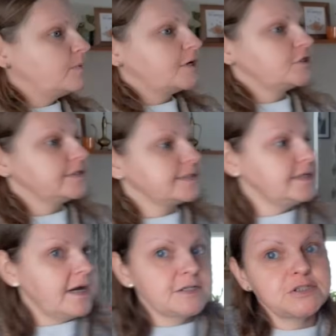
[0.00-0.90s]

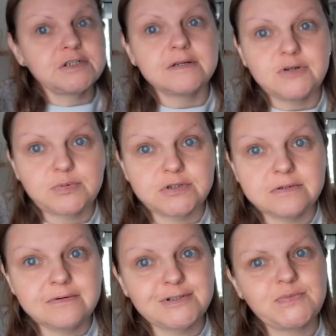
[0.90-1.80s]
szesnaście. a to
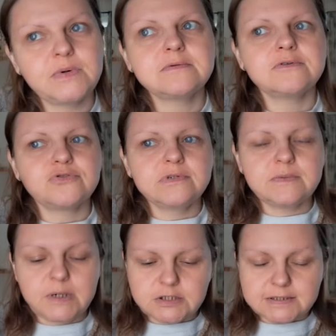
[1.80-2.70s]
przed ósmą, to już
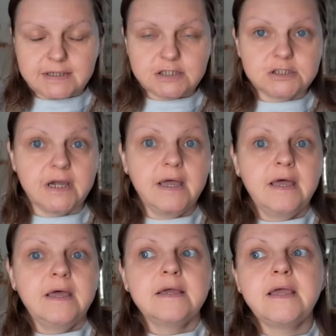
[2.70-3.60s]
ósma szesnaście.
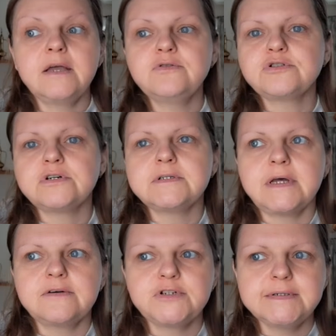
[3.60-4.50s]
Ja już e,
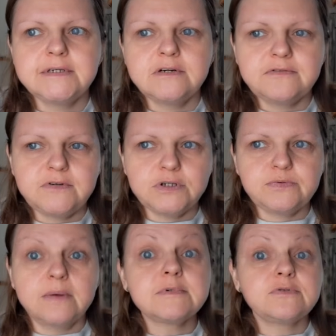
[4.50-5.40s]
tak wszystkich
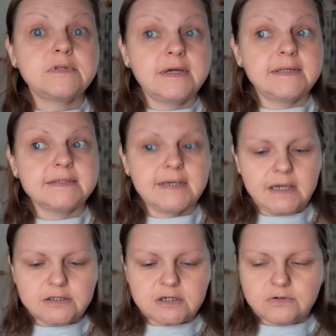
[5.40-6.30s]
wywiozłam tutaj na
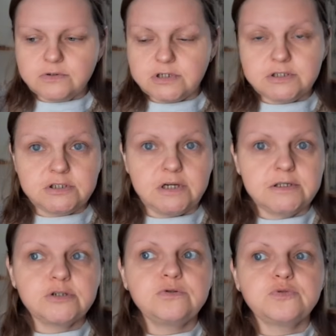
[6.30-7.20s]
zajęcia, Julcia dzisiaj
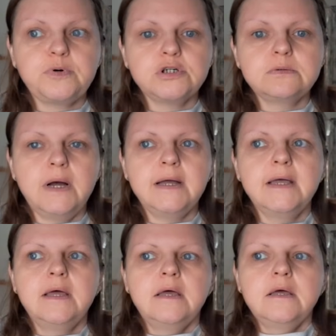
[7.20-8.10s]
też już poszła.
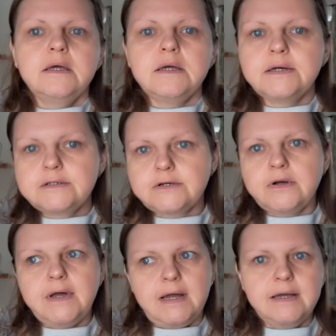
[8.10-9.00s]
E,
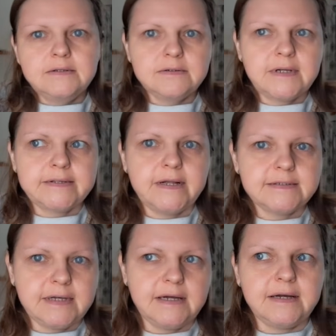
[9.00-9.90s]
droga, no nadal
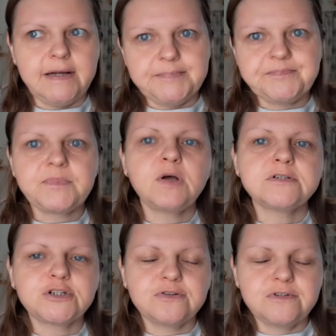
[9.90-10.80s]
taka, no
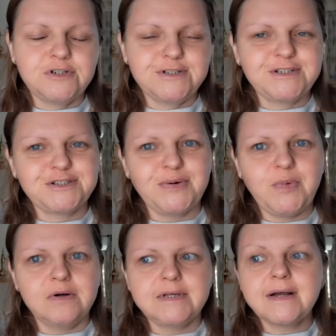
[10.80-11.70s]
zresztą widzieliście,
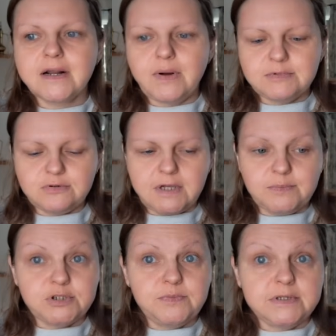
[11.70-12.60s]
bo nagrałam tutaj
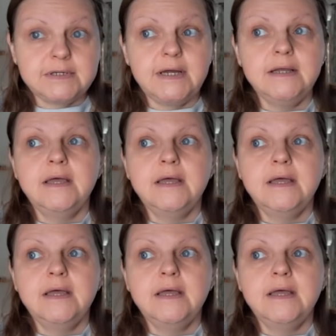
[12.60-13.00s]
przebitkę,